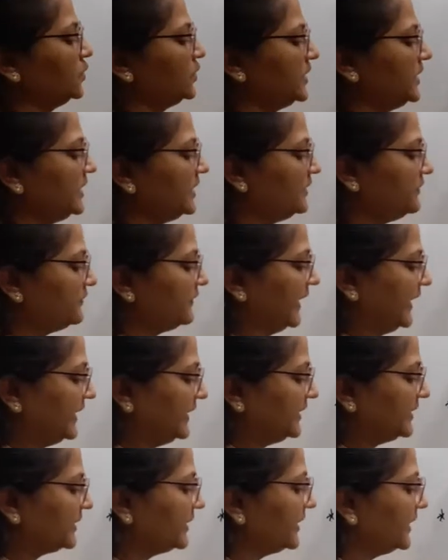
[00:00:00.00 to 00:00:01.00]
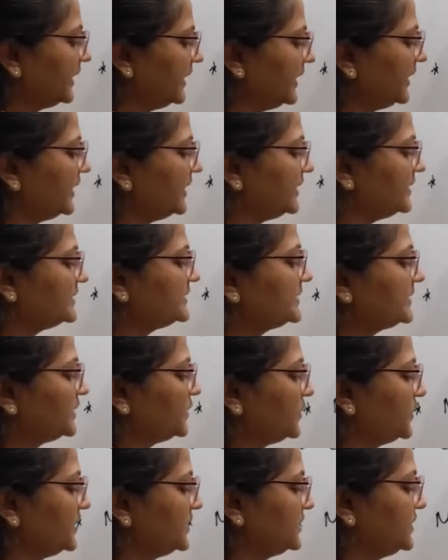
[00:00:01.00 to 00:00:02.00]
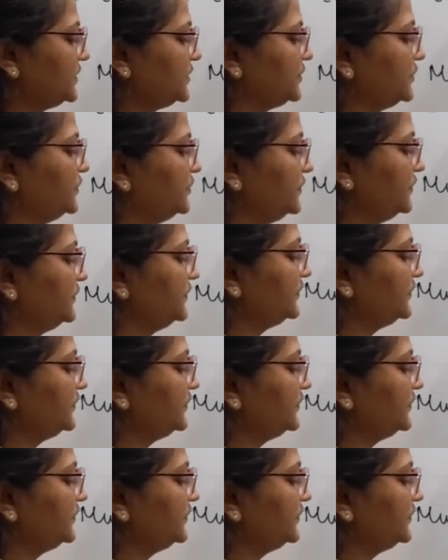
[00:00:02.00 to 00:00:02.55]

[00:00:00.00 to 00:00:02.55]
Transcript: लो कि इवेंट ए इज इक्वल्स टू